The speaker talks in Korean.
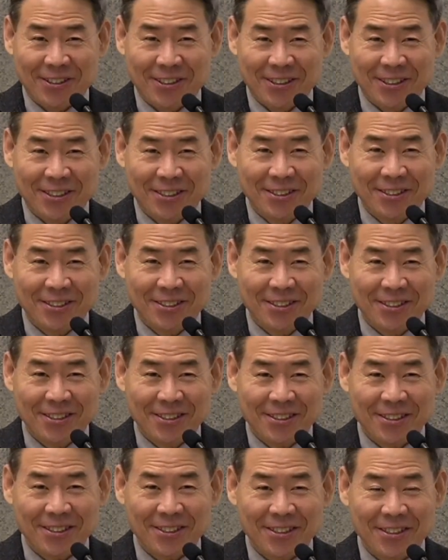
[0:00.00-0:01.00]
그죠?
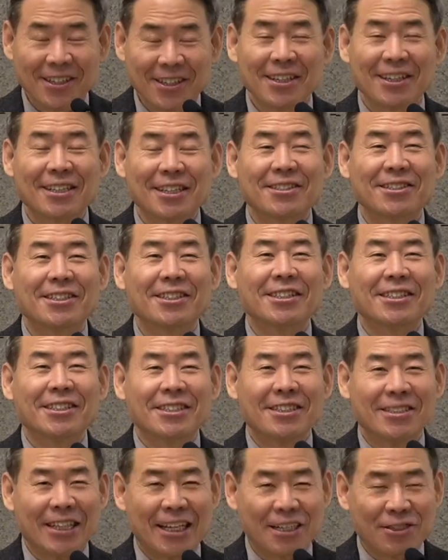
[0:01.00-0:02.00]
성령. 그래서
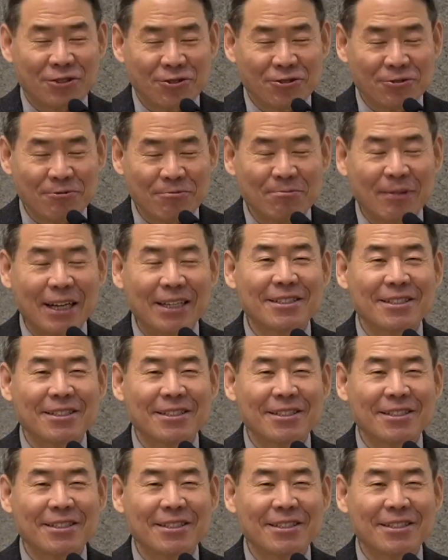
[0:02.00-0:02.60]
은혜 충만,